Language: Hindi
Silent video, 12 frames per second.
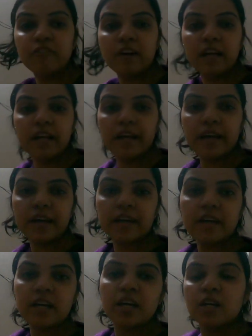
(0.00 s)
अनवेल है
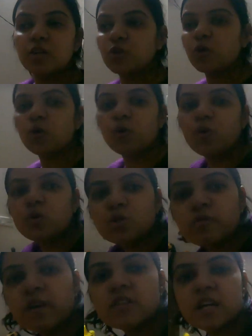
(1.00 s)
तो
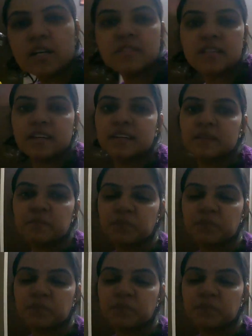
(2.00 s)
उस वजह से